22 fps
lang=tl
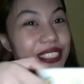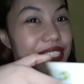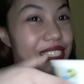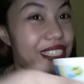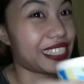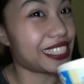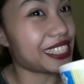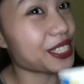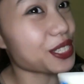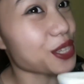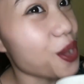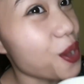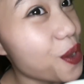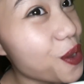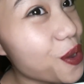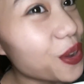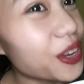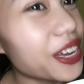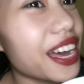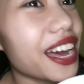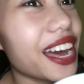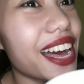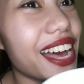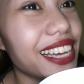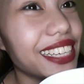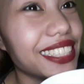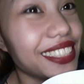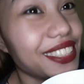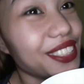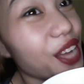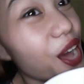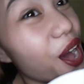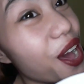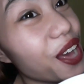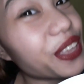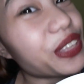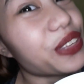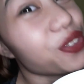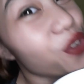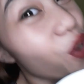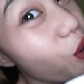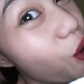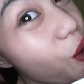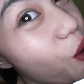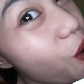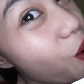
Let's go! Kakain tayo!